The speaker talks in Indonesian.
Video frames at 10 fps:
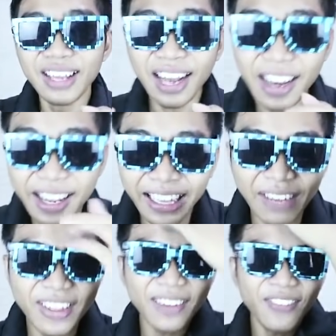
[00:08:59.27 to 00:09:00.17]
Gila ini
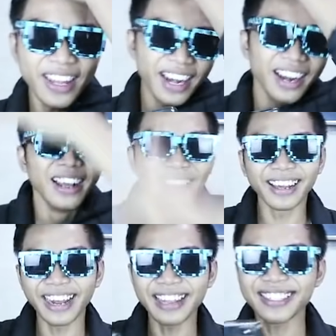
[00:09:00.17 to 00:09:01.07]
kita bener-bener
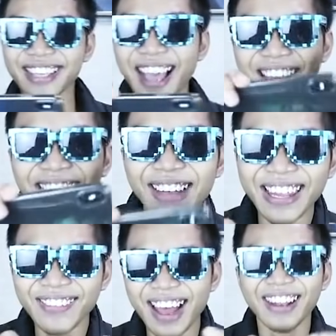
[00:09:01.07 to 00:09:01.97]
keren sekali
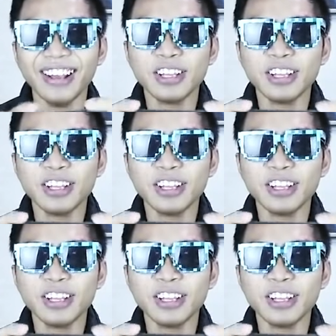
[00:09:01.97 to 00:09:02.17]
teman-teman.